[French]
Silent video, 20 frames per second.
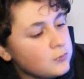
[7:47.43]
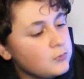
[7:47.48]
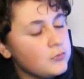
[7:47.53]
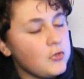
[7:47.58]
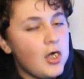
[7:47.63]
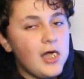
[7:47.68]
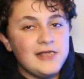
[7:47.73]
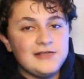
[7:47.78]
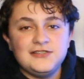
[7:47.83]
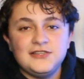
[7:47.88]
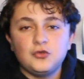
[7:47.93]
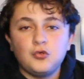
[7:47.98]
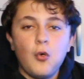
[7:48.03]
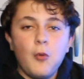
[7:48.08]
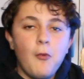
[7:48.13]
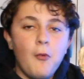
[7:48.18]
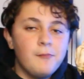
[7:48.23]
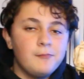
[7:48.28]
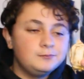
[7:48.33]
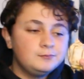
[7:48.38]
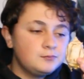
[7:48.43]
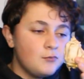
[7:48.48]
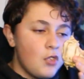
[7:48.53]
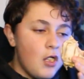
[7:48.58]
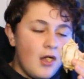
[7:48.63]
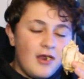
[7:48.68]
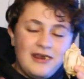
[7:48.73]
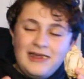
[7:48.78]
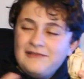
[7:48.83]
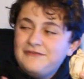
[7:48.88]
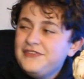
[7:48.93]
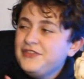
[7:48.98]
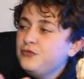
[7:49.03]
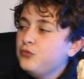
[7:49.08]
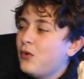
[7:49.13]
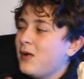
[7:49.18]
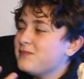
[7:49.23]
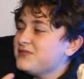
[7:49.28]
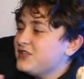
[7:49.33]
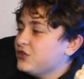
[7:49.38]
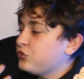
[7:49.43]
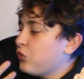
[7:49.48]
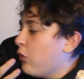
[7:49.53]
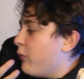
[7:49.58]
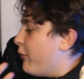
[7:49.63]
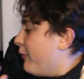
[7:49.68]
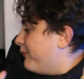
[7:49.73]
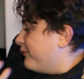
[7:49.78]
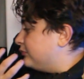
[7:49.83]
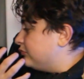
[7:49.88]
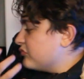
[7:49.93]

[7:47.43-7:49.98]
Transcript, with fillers: Non, elle eh, c'est trop bon. La vie de c'est trop bon.